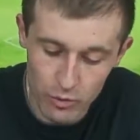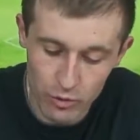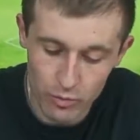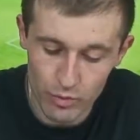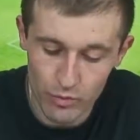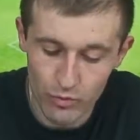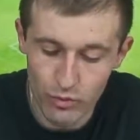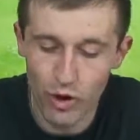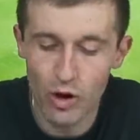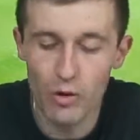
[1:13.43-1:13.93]

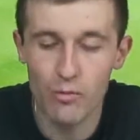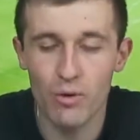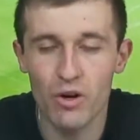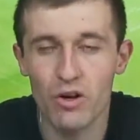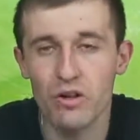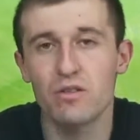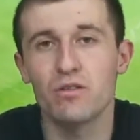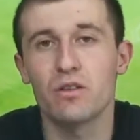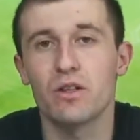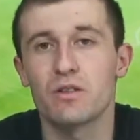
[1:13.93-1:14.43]
büyük bir puan
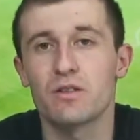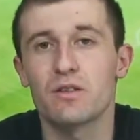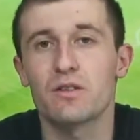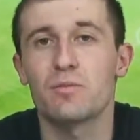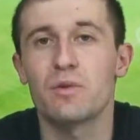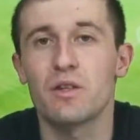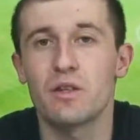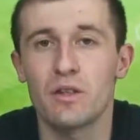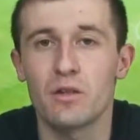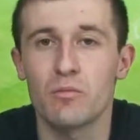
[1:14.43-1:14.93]
farkı var
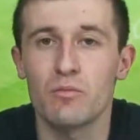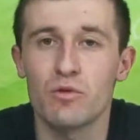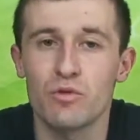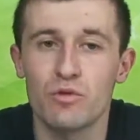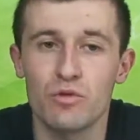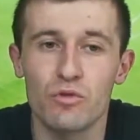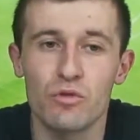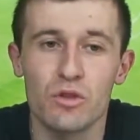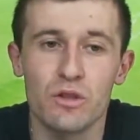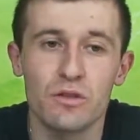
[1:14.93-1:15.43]
Spartak
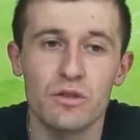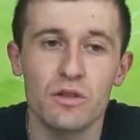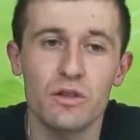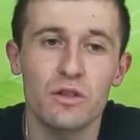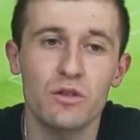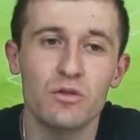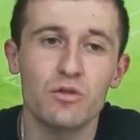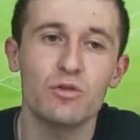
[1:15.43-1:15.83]
Moskova adına.